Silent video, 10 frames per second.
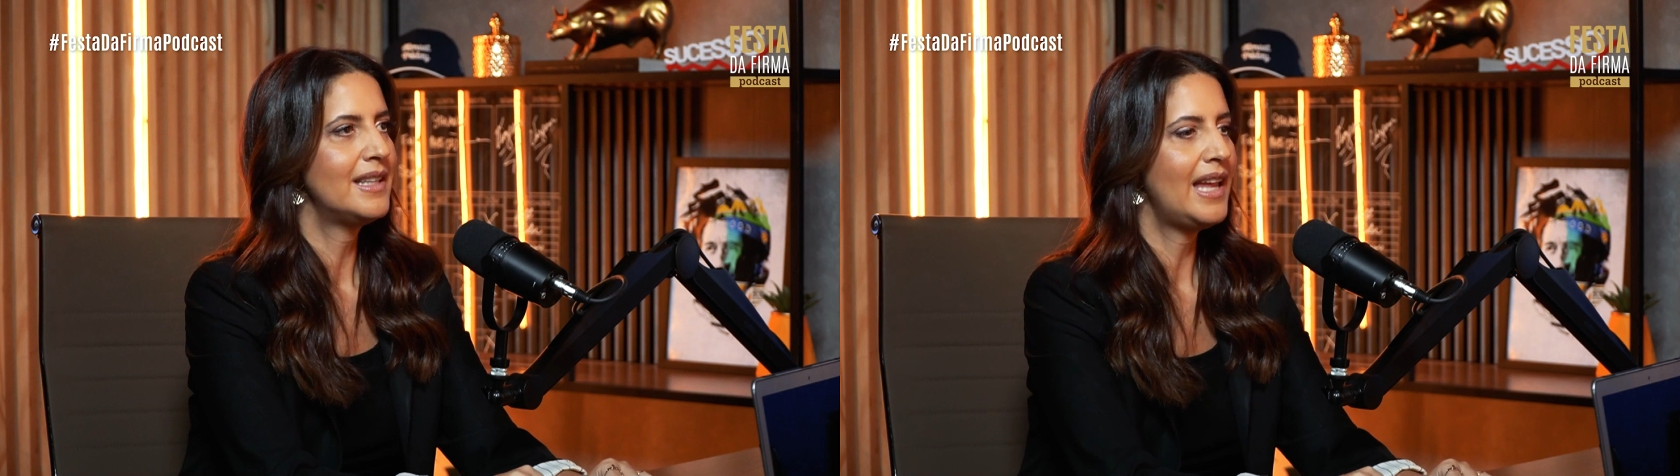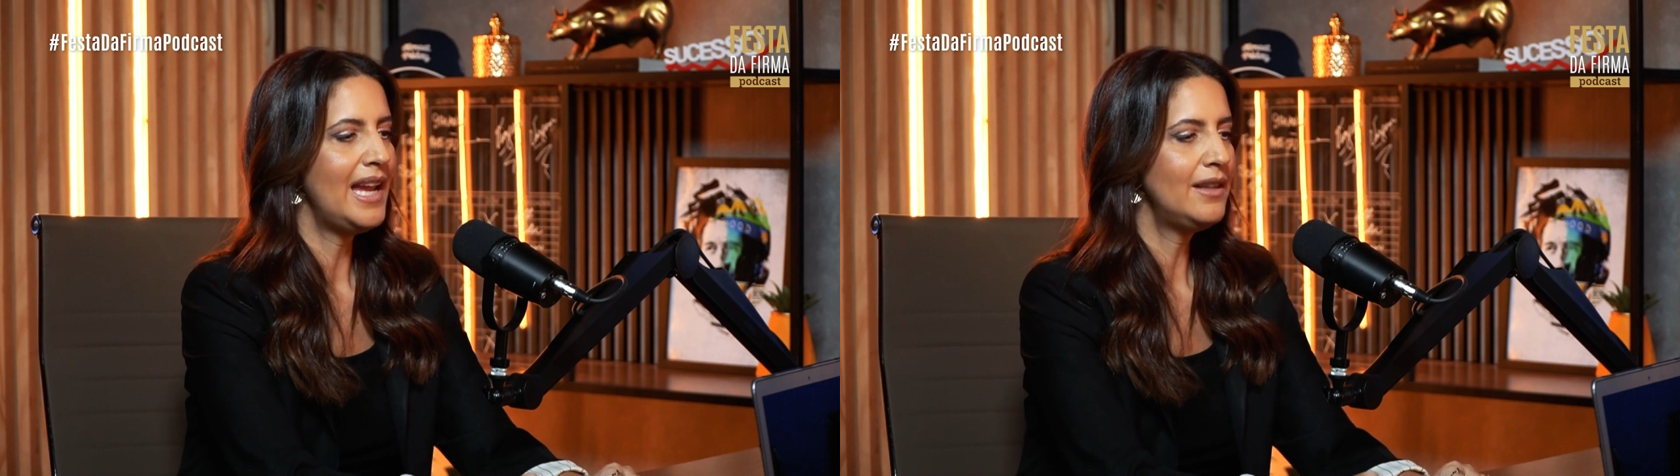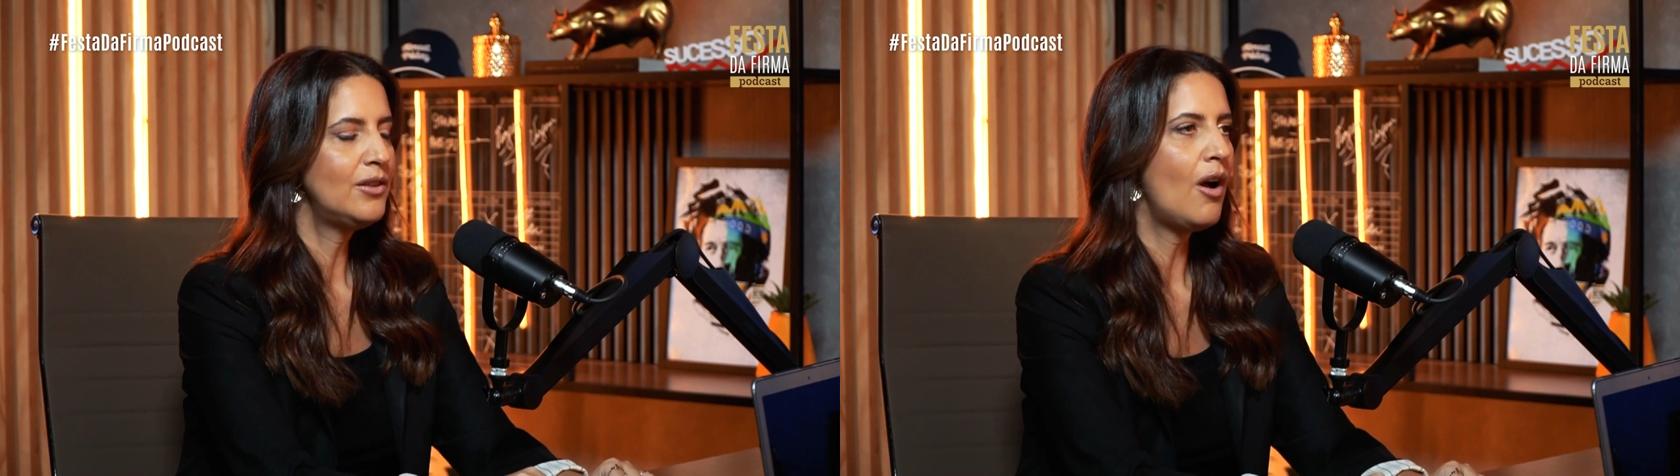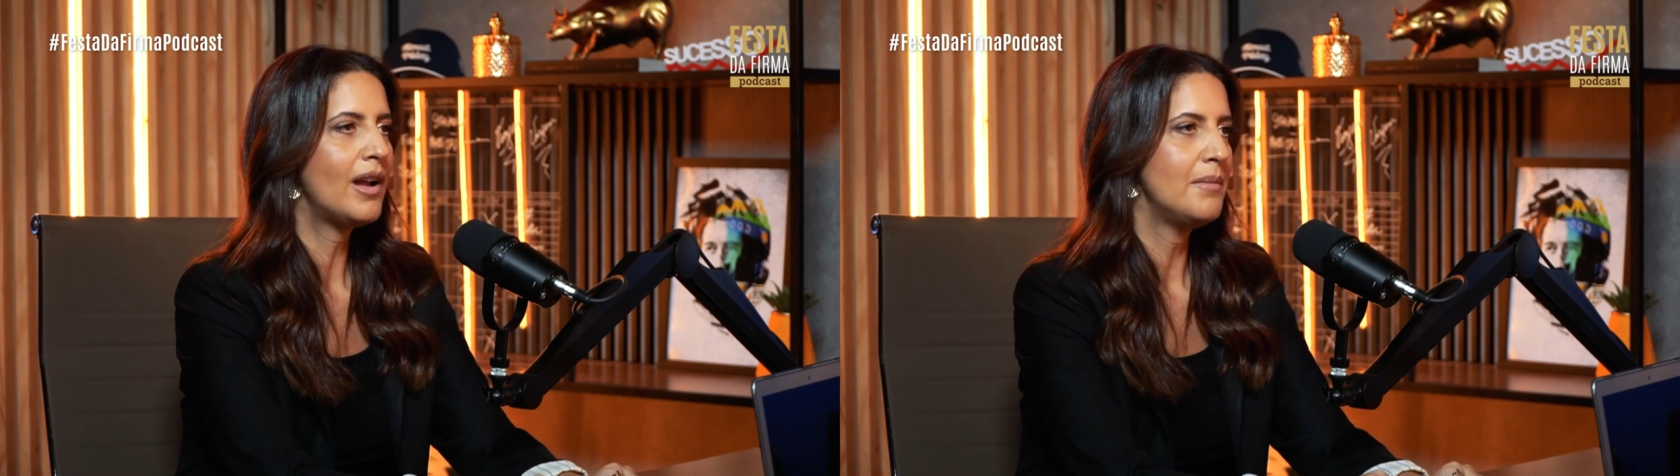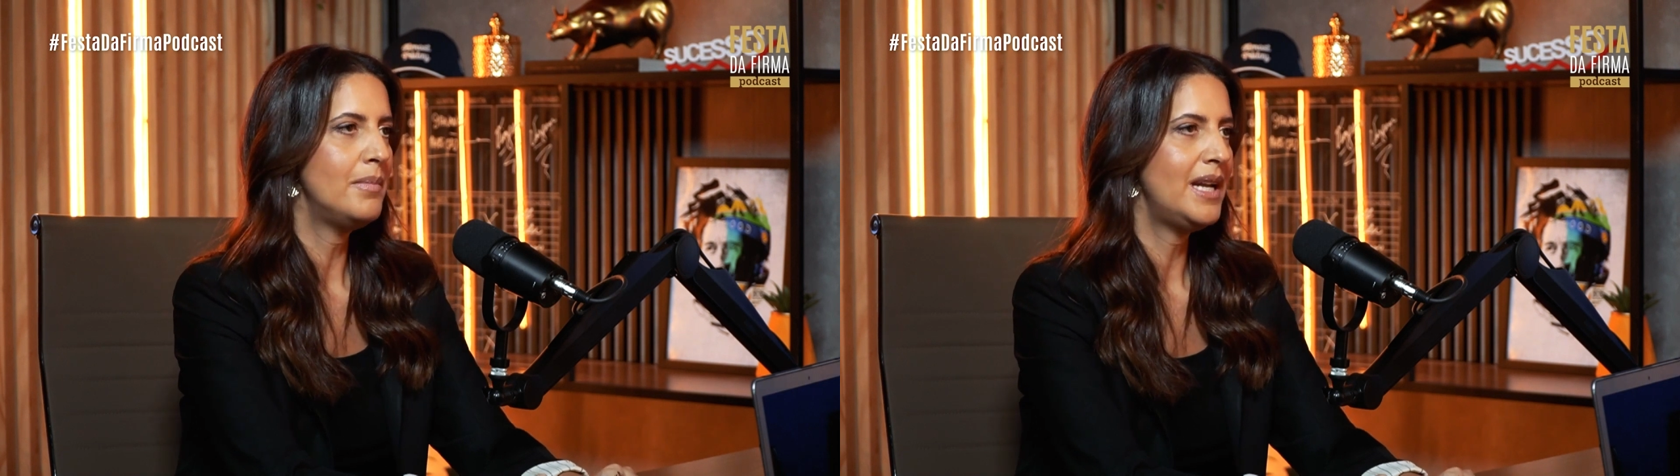quem toca
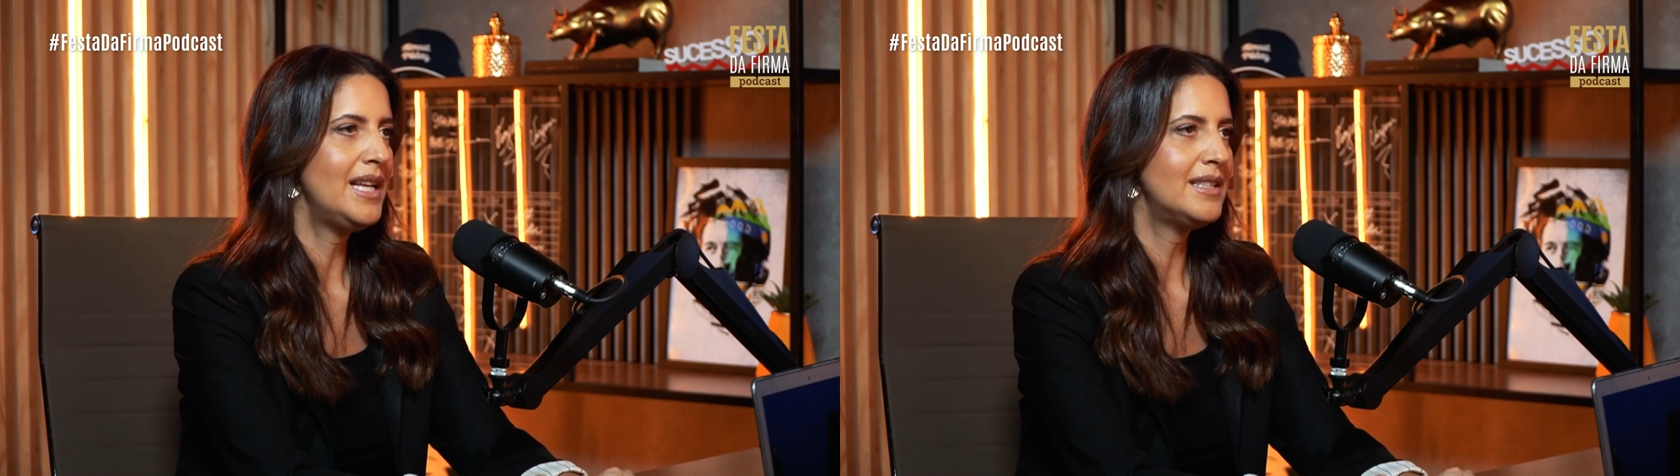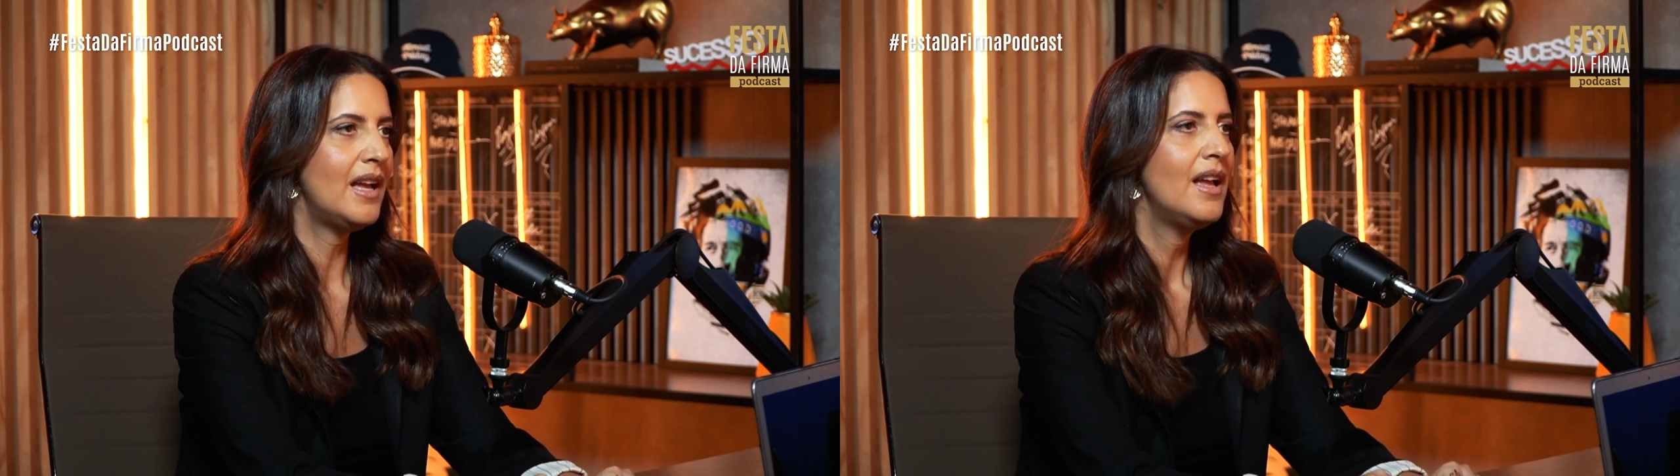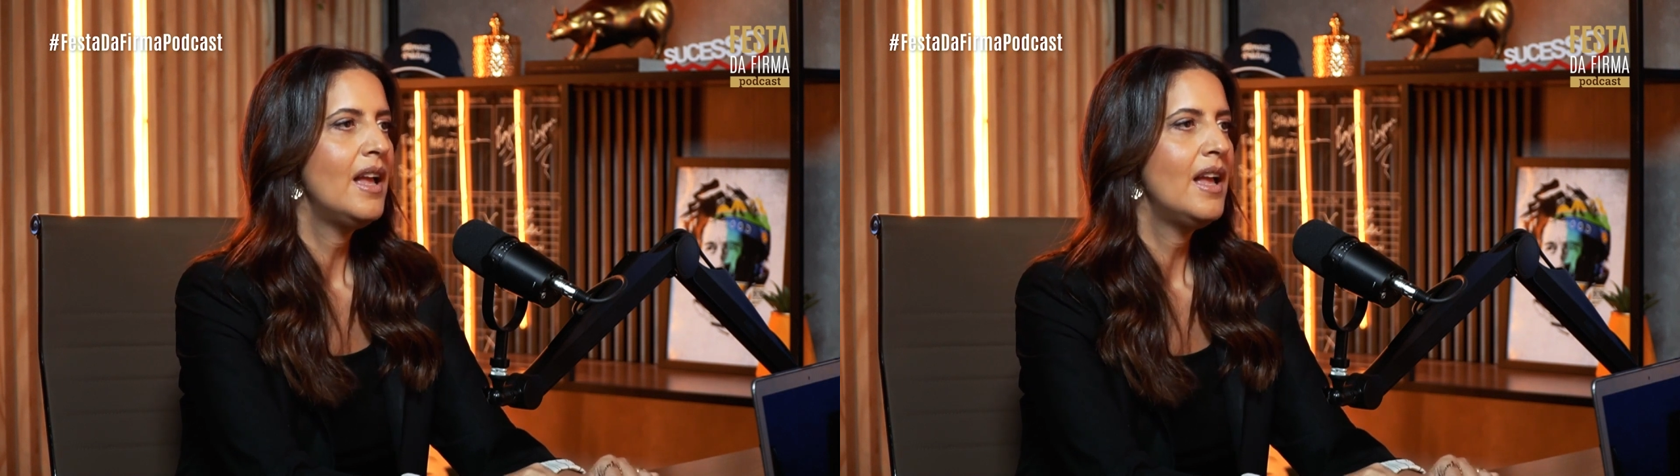a empresa